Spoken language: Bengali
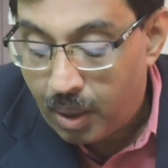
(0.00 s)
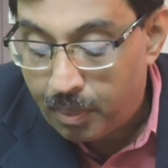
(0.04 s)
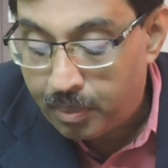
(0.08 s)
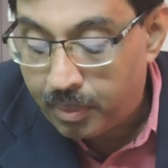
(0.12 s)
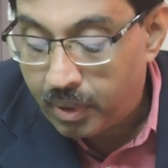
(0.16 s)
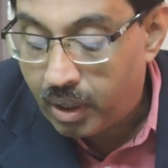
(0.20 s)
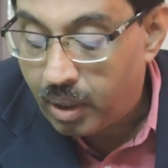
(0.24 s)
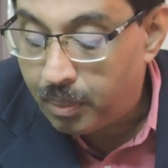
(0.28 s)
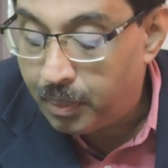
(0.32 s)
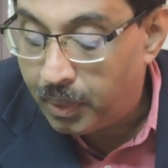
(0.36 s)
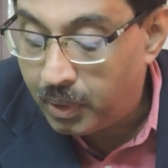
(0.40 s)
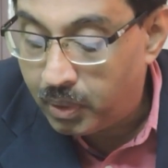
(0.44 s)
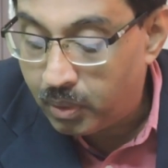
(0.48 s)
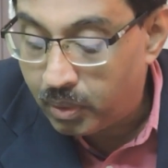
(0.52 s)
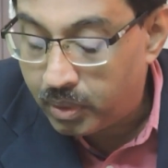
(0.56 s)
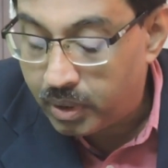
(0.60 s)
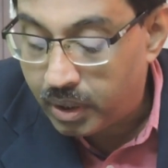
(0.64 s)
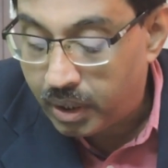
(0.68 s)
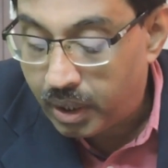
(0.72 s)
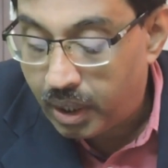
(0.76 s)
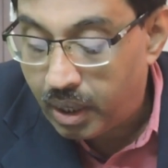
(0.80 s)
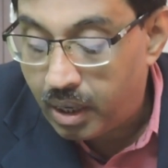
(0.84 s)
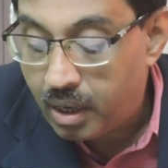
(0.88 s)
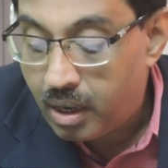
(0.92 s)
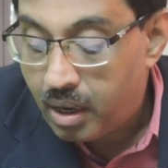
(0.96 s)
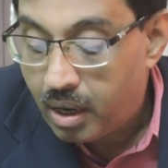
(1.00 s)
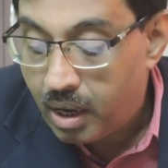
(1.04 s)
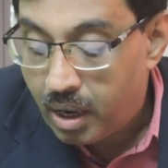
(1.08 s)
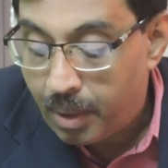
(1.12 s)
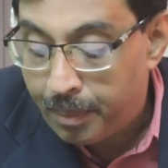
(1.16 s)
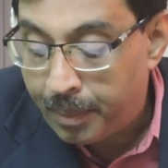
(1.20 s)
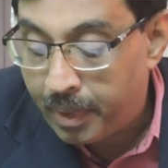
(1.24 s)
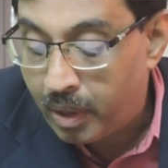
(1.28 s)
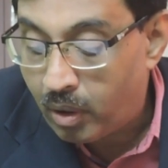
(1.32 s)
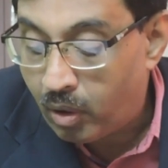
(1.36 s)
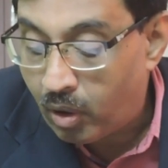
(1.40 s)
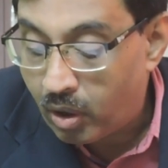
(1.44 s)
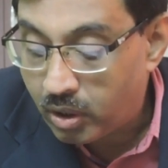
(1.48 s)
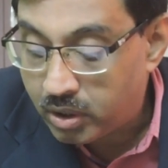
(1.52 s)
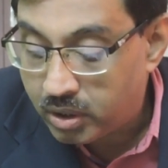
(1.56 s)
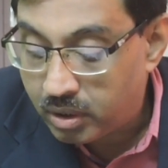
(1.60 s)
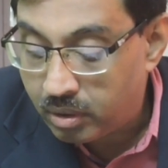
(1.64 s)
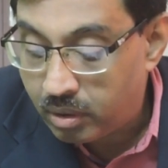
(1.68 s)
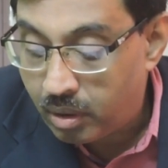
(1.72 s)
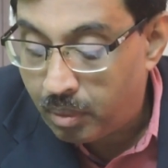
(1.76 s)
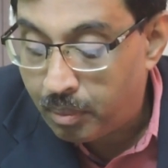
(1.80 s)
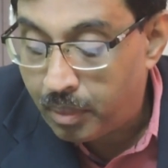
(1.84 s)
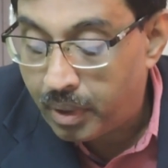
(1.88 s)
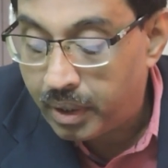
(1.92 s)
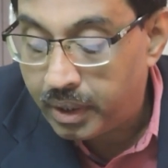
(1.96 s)
আপনার ভিডিও থেকে আপনার
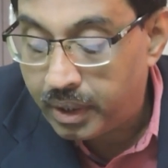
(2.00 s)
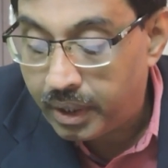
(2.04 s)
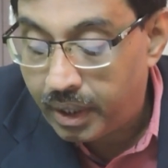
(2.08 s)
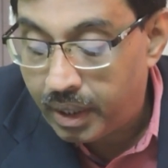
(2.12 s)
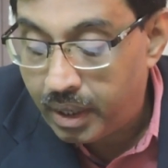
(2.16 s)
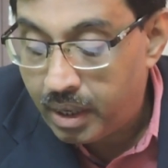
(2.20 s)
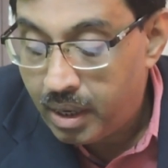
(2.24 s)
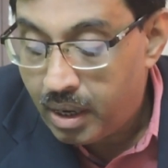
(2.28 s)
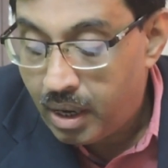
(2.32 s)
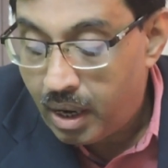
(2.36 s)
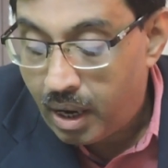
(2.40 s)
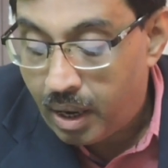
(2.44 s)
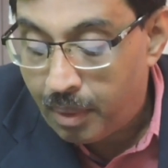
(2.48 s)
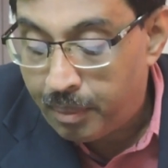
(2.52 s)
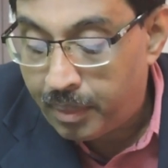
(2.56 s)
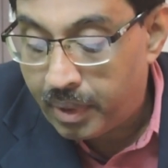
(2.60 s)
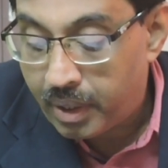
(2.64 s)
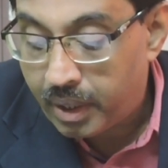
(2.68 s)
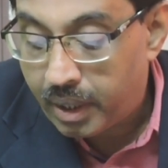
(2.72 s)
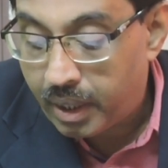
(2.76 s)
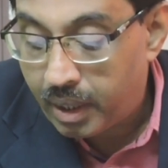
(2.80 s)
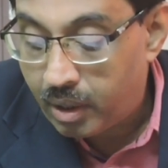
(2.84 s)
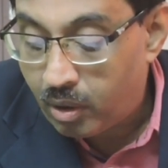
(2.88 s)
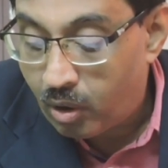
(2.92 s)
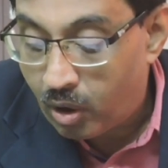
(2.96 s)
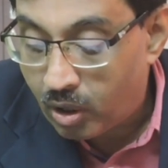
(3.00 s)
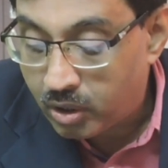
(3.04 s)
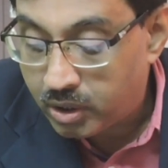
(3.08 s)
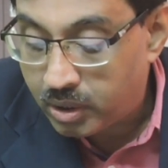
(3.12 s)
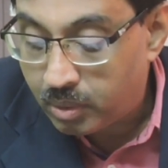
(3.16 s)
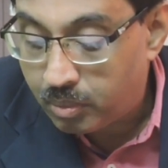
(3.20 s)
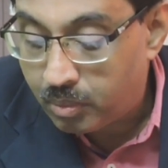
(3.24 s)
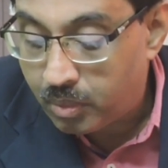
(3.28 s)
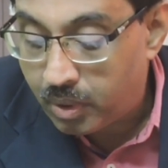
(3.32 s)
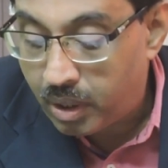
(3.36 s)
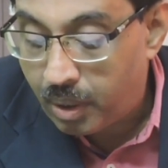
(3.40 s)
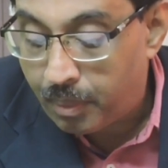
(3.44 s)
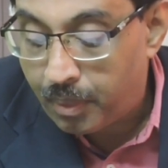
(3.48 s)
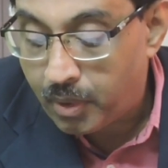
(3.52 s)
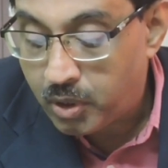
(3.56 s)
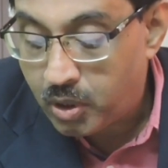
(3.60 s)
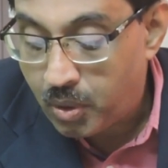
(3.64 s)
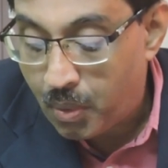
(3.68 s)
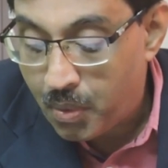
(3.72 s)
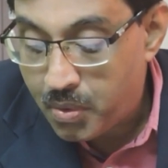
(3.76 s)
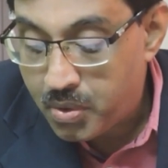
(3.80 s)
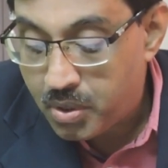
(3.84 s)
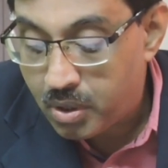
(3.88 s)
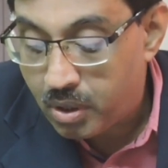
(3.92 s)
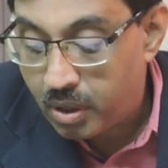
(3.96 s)
হোয়াটসঅ্যাপ নাম্বার নিয়ে আপনাকে হোয়াটসঅ্যাপ করে আমার
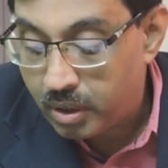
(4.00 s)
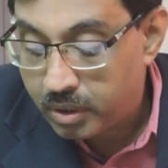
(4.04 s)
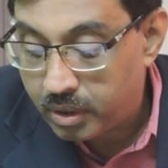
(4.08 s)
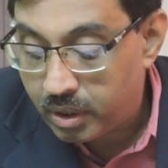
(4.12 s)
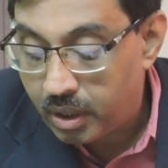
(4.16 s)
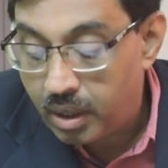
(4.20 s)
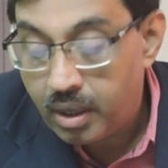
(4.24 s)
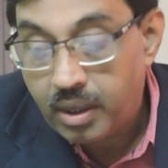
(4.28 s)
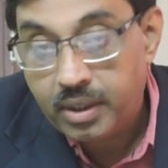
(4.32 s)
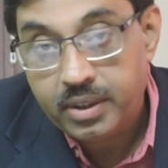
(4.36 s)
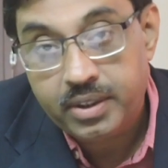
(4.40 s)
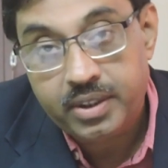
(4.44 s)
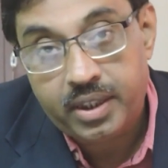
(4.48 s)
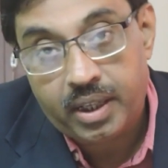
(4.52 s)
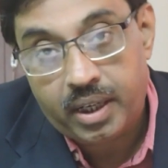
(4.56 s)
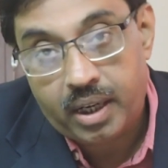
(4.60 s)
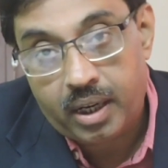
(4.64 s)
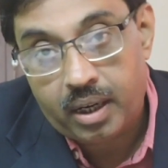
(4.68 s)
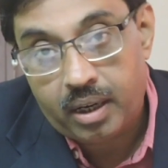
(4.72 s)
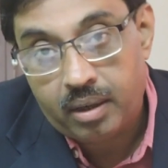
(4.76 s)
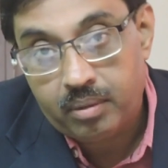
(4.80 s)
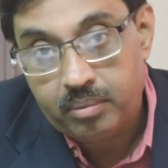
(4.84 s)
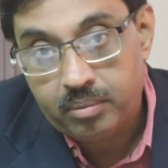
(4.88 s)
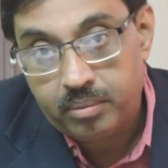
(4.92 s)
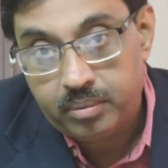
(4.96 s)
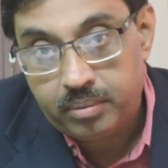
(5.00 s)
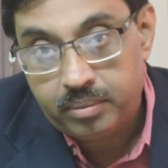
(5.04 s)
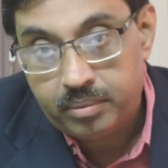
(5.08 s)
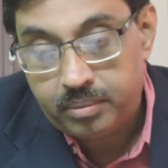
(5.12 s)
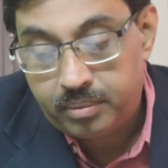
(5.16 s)
সমস্যার কথা জানালাম